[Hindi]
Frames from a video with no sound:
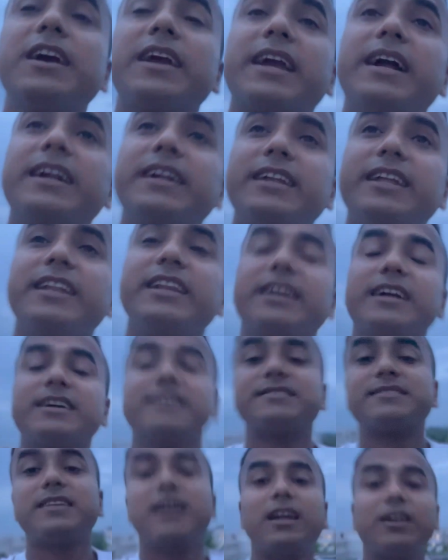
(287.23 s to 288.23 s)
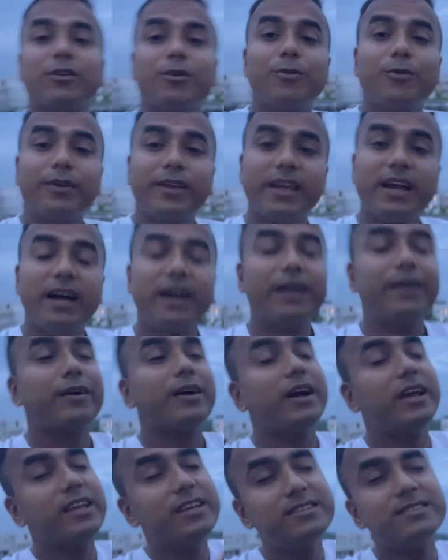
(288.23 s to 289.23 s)
कैंटीन का स्टार्ट हो गया है
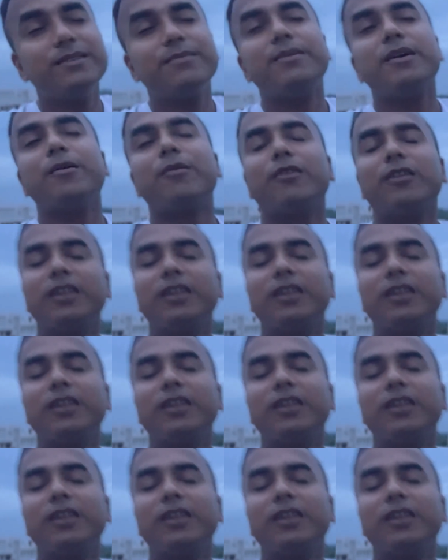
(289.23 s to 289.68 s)
कहीं से भी